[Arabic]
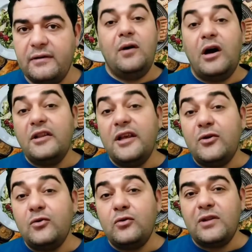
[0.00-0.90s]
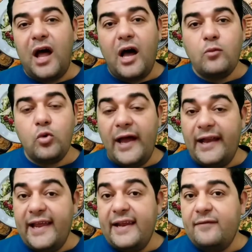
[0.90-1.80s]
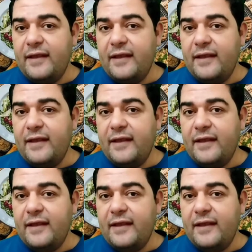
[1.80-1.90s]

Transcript: وقد يكون الطعام حلالا